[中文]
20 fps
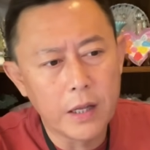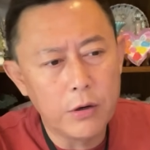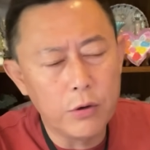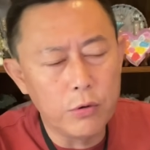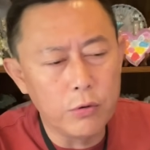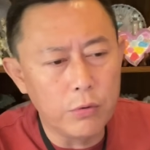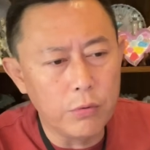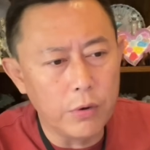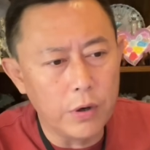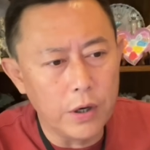
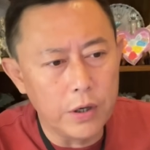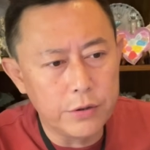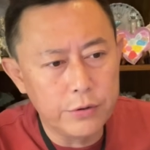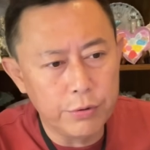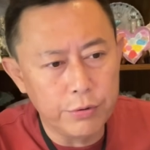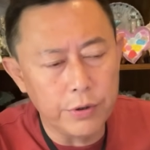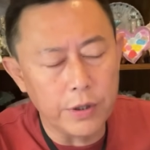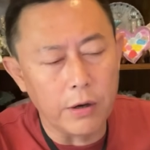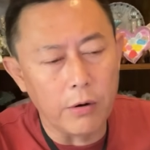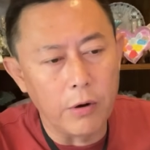如果
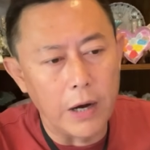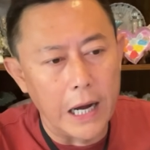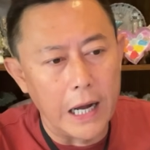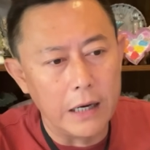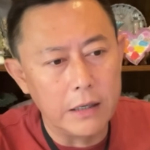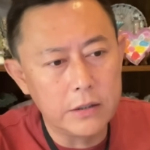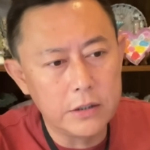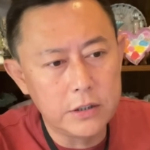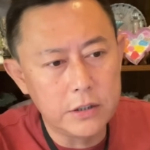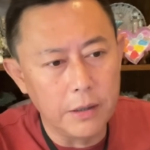去的
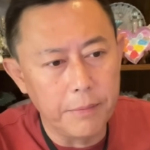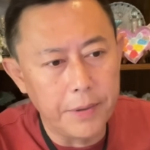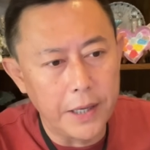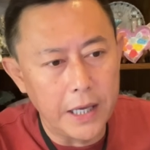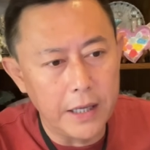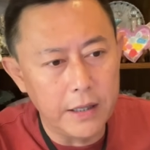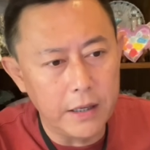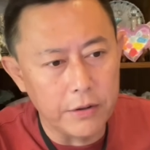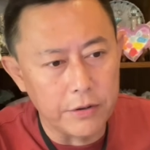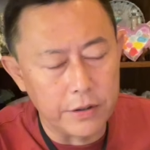话，这
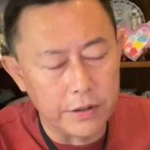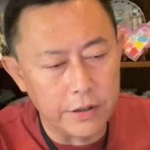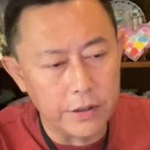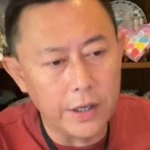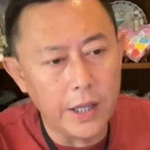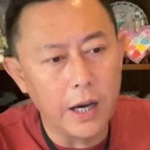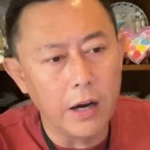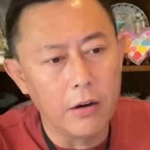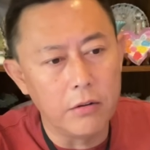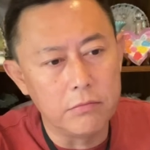边要辞
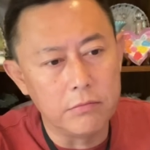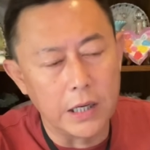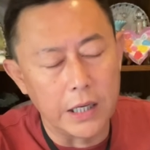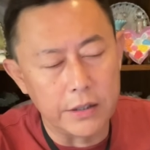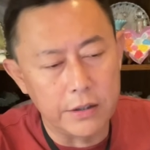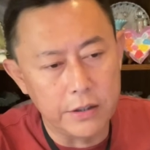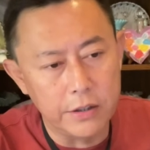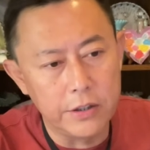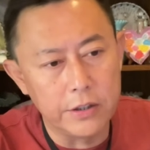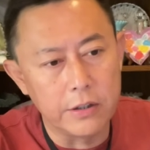掉啊
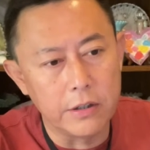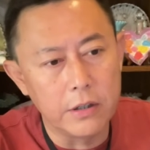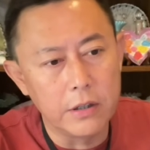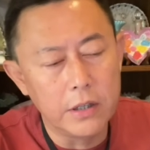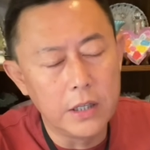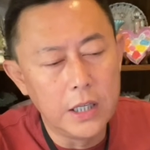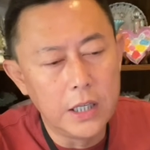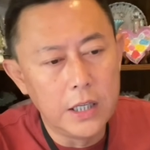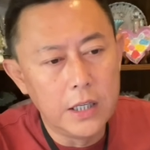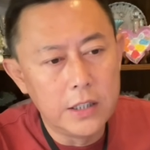辞职。